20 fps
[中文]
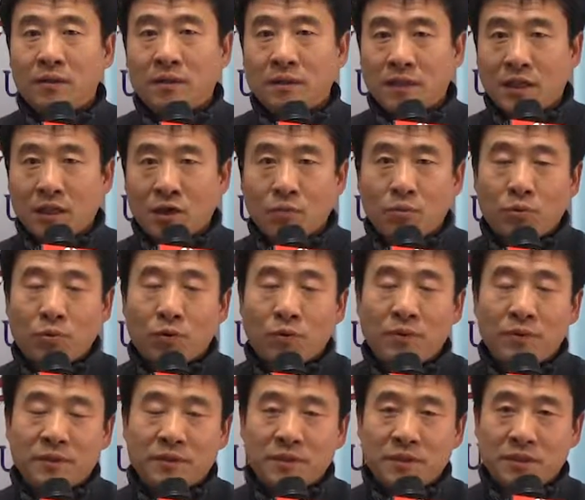然后不会为
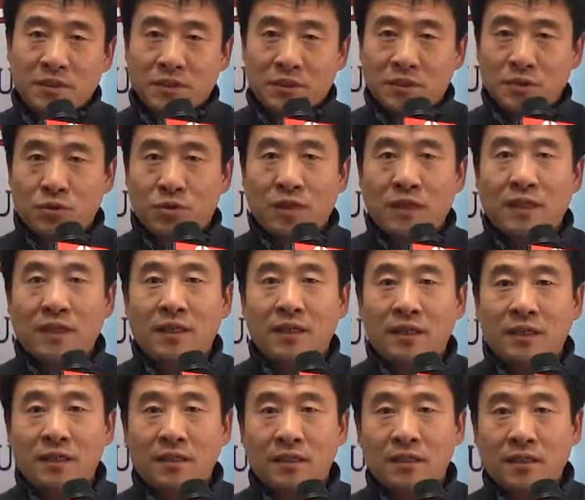自己的权
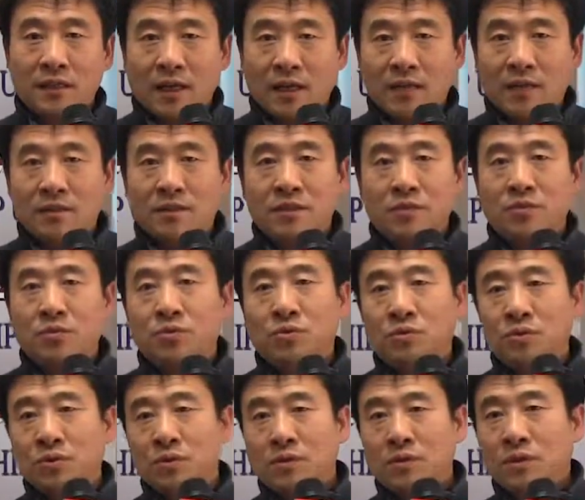利来争
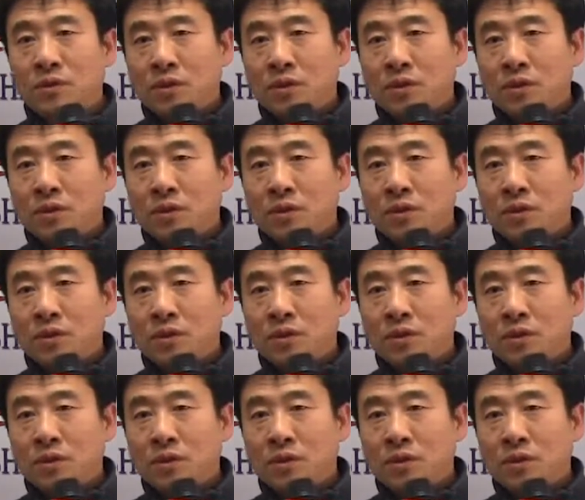取，